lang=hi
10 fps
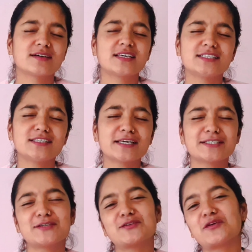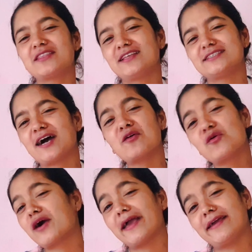किसी न किसी को तो इंतज़ार
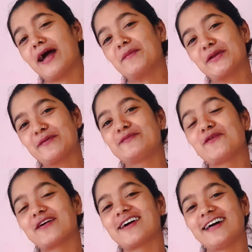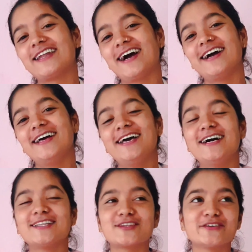होगा यार मेरे ब्लॉग का ना
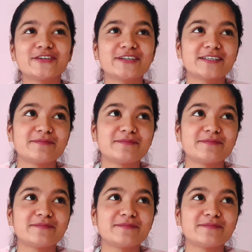तो